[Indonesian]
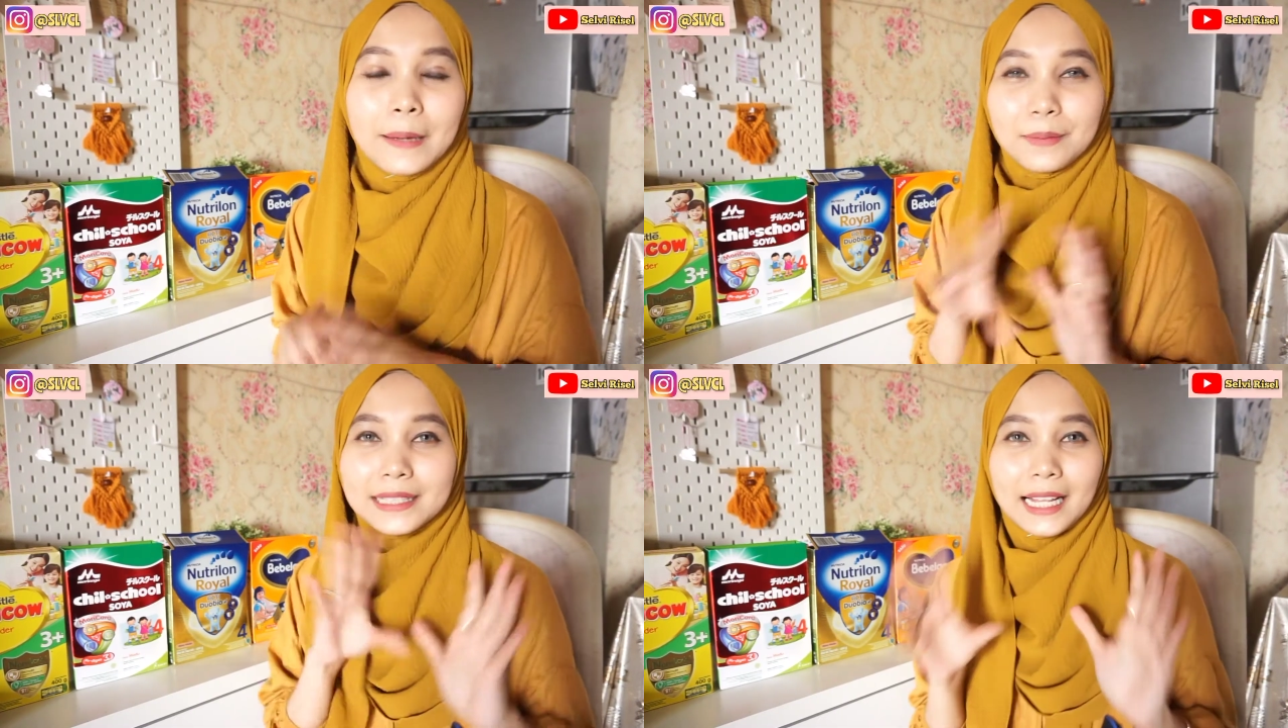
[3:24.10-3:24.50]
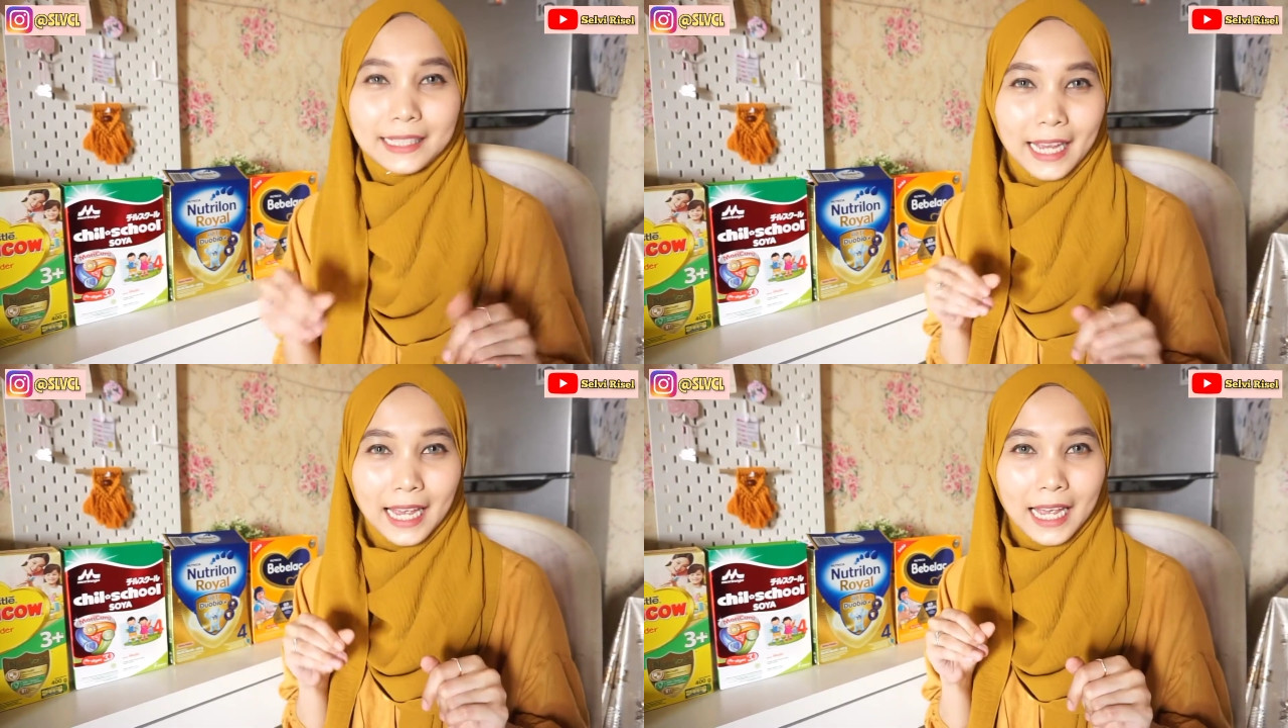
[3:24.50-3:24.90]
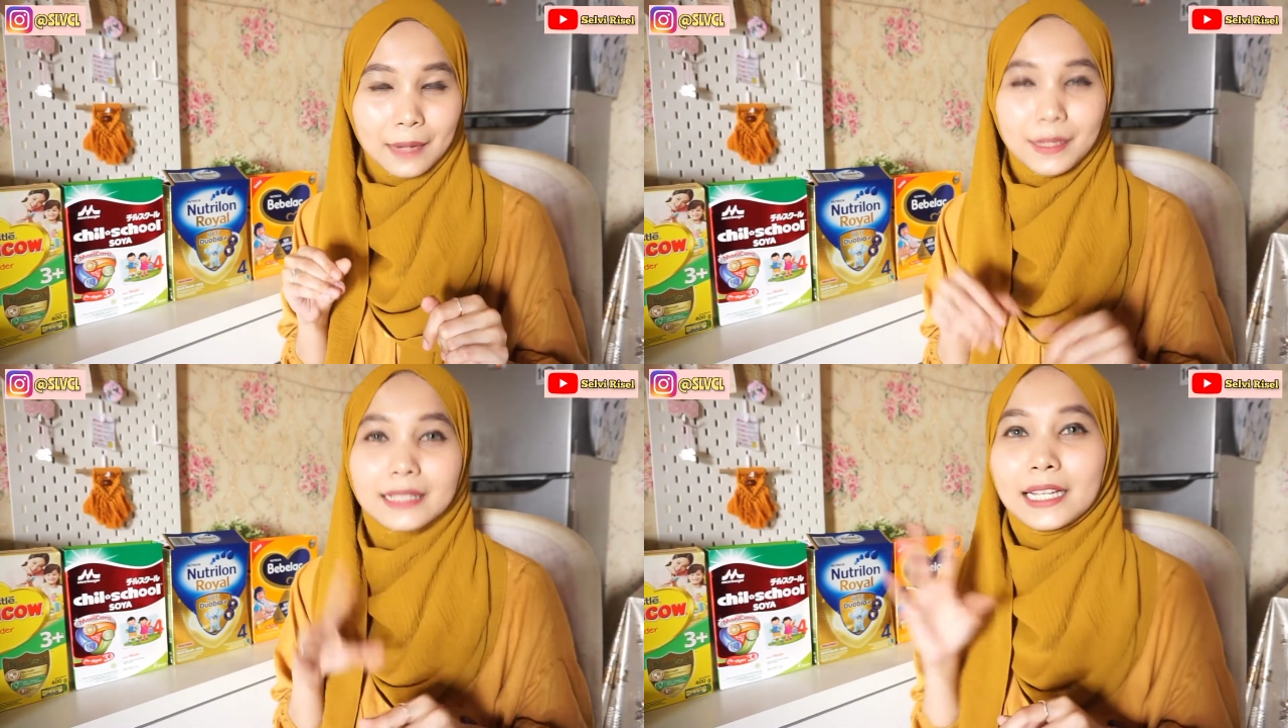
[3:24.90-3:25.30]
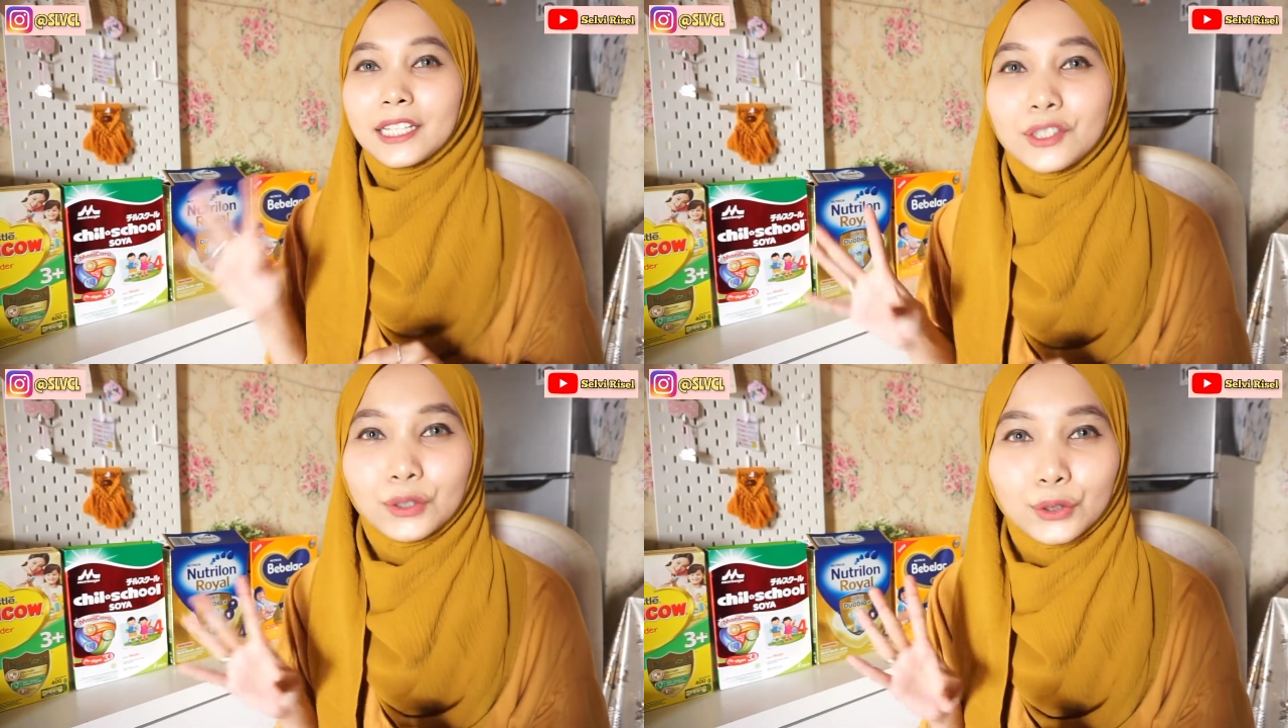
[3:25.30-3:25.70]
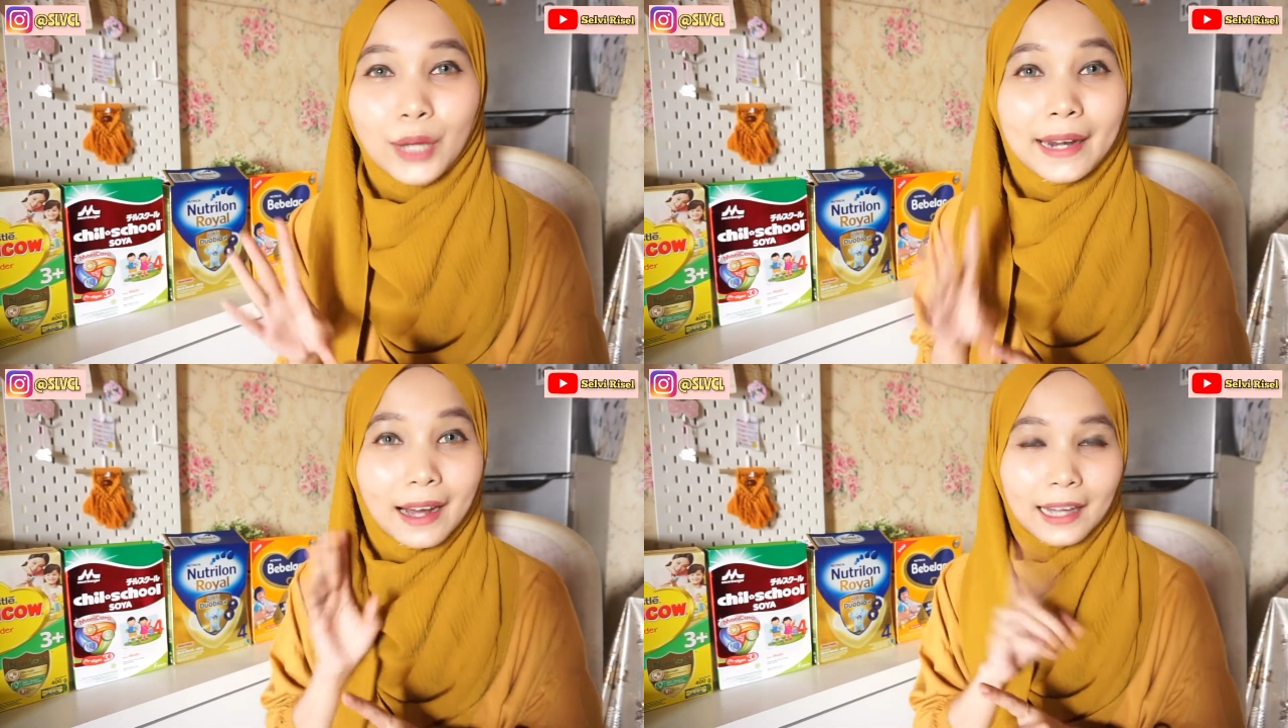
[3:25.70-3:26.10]
Misalnya, biasanya di susu tuh
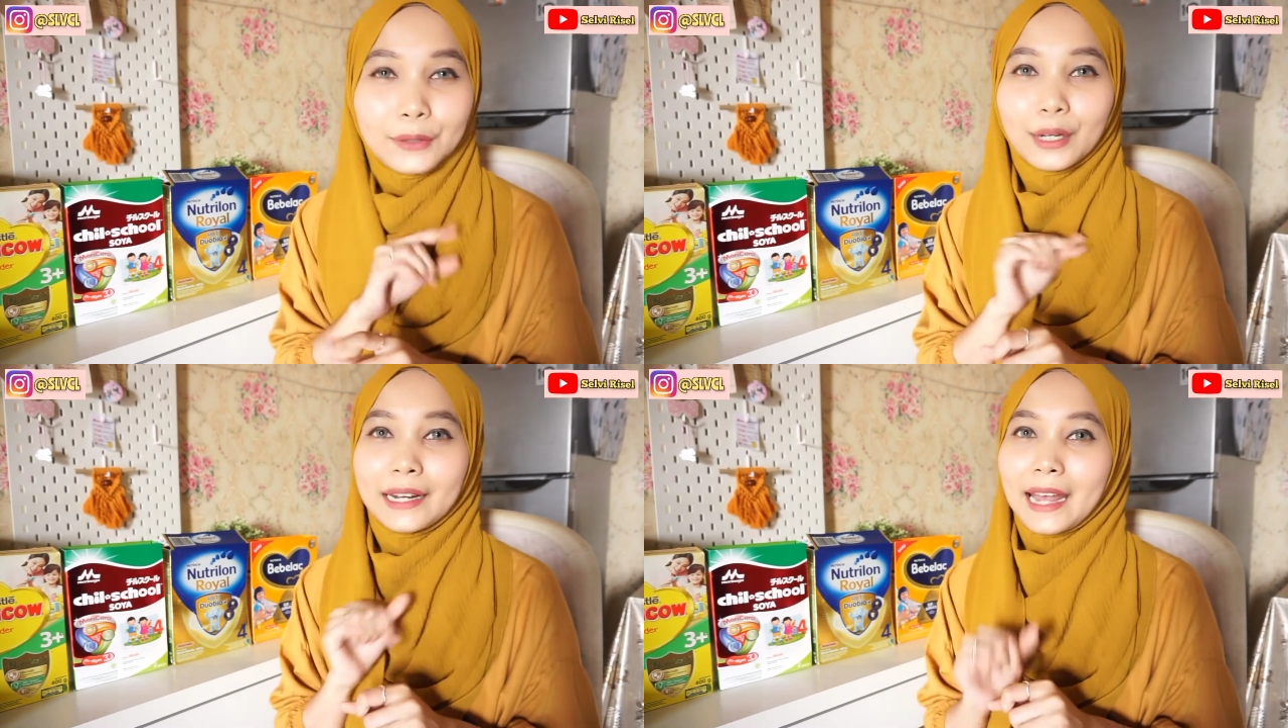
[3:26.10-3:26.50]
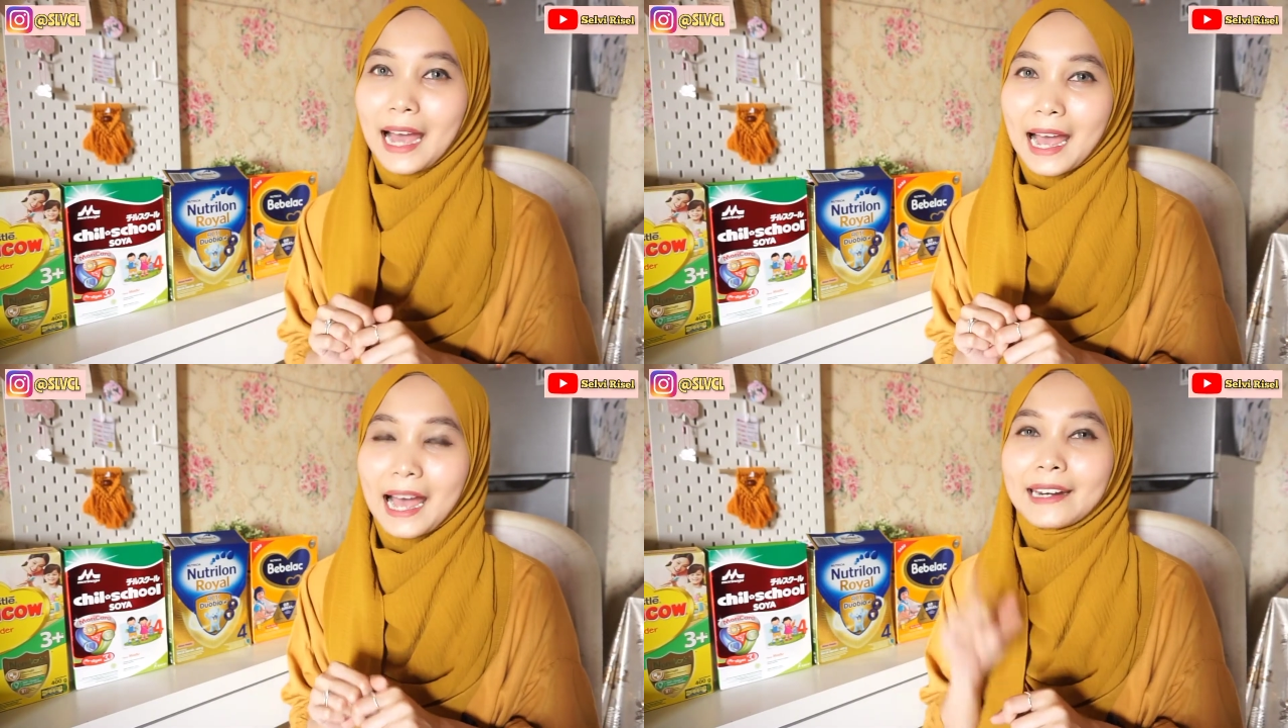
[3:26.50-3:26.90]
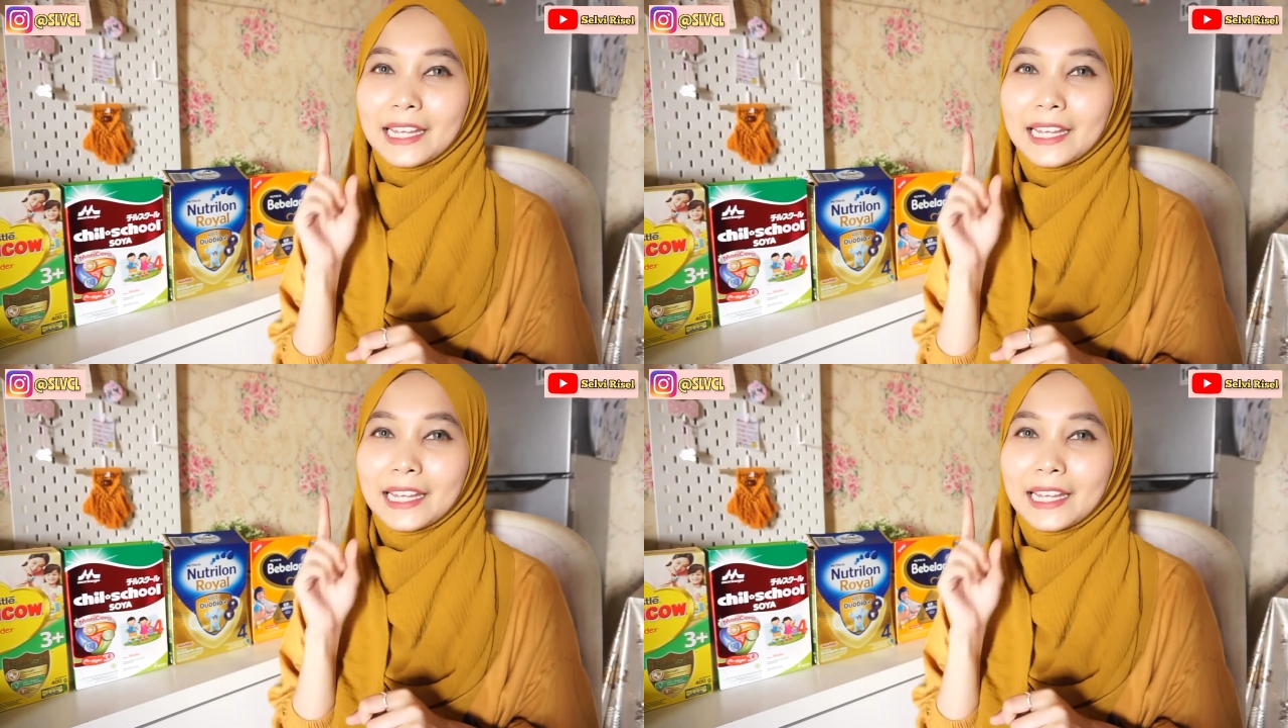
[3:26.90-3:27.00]
ada kandungan DHA.